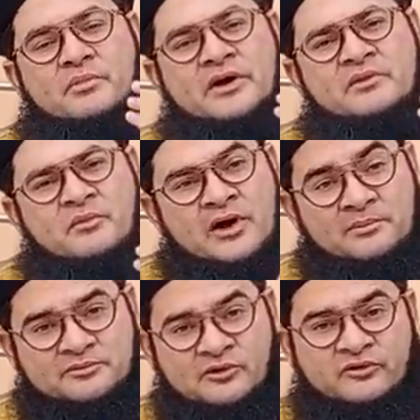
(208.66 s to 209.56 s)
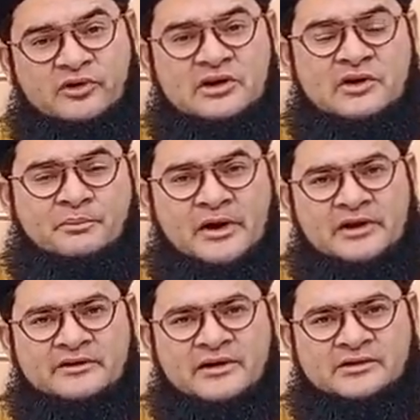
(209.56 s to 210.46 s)
बड़ी मोहब्बतों से ये
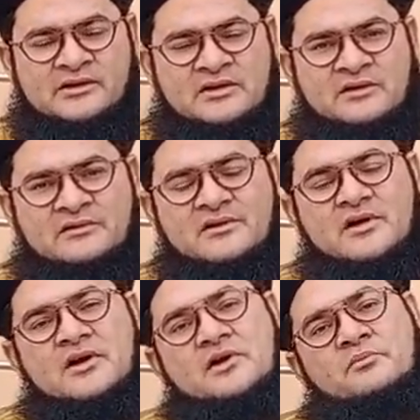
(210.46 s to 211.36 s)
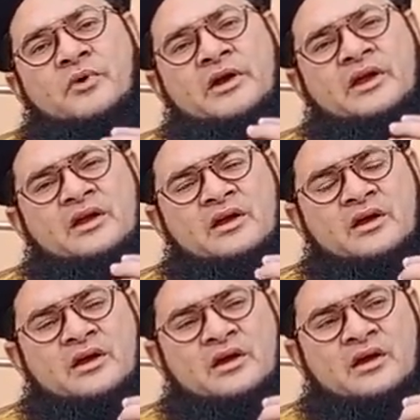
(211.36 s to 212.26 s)
पाली जाती हैं
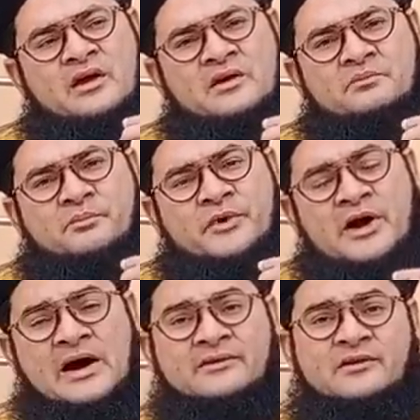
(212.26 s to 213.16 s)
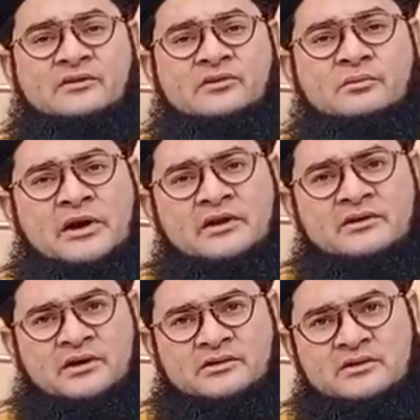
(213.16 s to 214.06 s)
बड़े प्यार से संभाली
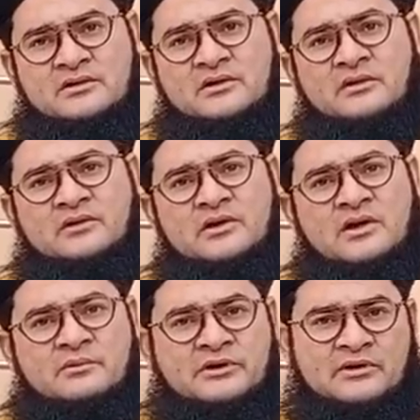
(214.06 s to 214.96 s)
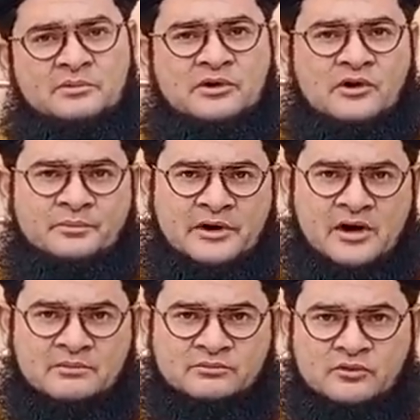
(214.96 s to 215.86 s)
जाती हैं इसलिए मैं सभी को
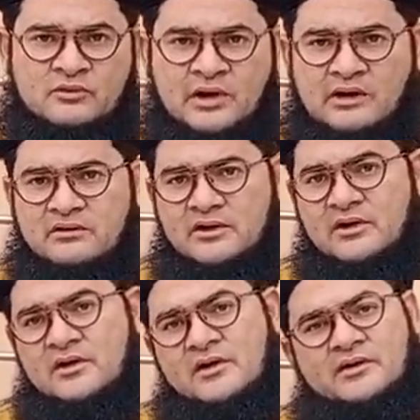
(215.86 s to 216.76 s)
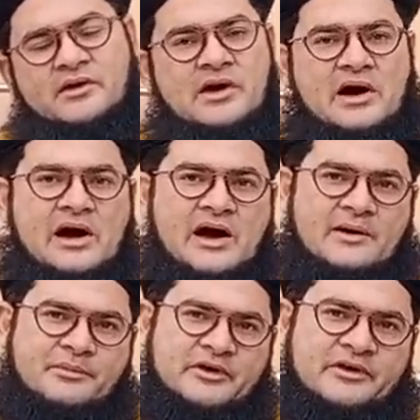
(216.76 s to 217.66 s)
पैगाम दूंगा कि
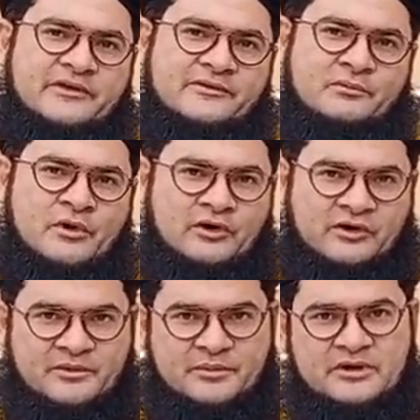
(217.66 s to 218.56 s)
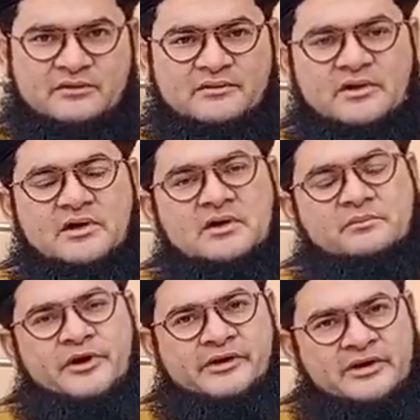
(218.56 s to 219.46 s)
आप इस मौके पे
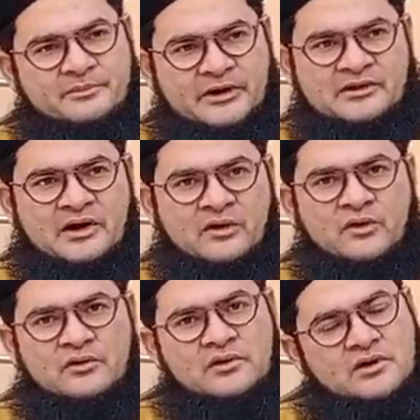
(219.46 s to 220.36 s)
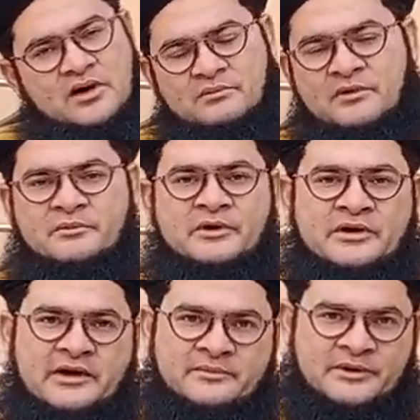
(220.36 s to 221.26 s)
बेटी पैदा हो हमने
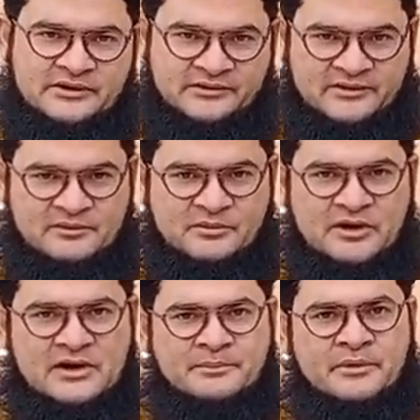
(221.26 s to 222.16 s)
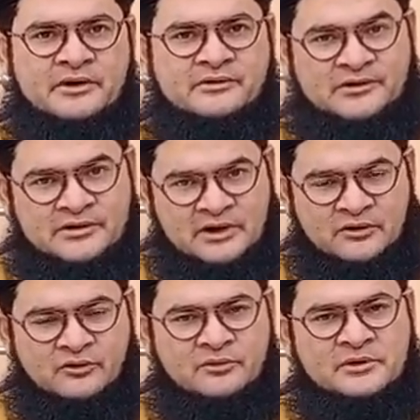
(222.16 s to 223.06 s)
मिठाई भी तकसीम की अपने
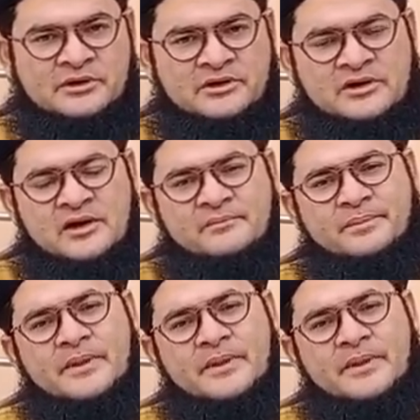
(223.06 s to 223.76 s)
रिश्तेदारों को भी दी है